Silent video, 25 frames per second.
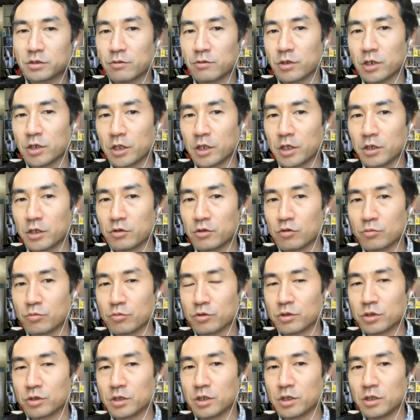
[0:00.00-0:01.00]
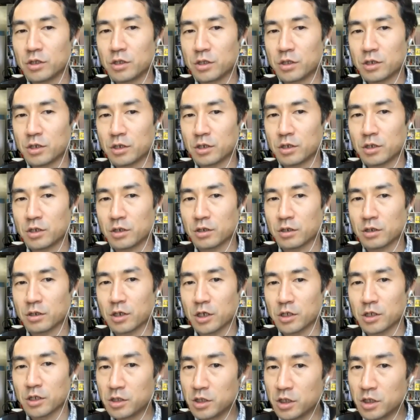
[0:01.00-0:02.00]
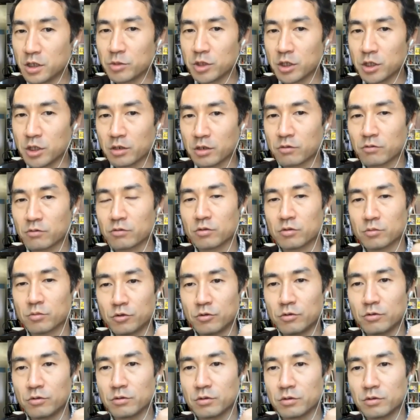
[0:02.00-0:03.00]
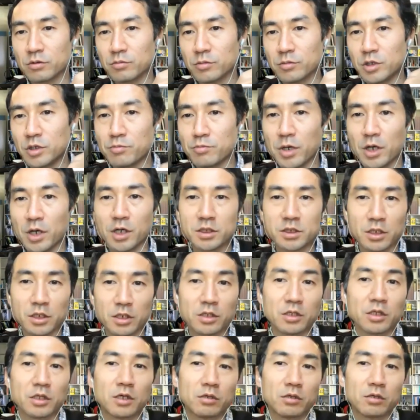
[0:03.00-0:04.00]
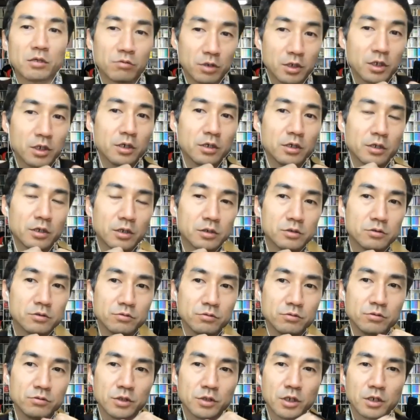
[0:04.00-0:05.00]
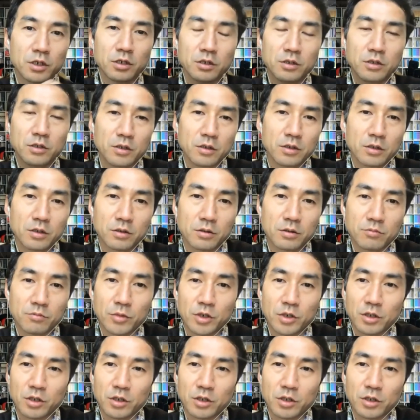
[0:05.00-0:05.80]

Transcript: われないと思っていた IT みたいなことも一般化されたりとか、なんかそういう中で、